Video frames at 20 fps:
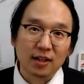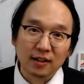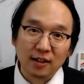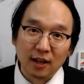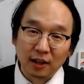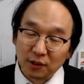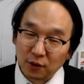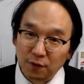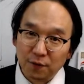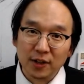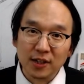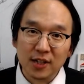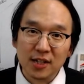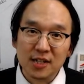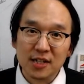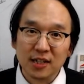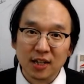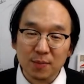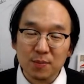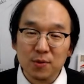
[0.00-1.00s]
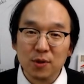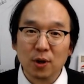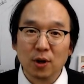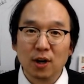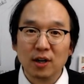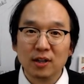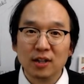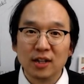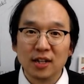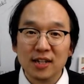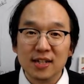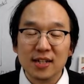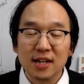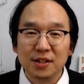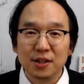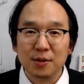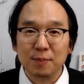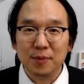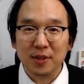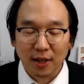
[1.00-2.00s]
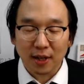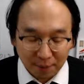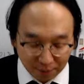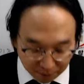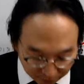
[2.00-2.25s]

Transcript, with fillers: 닥터파이낸스 김영한 인사드립니다.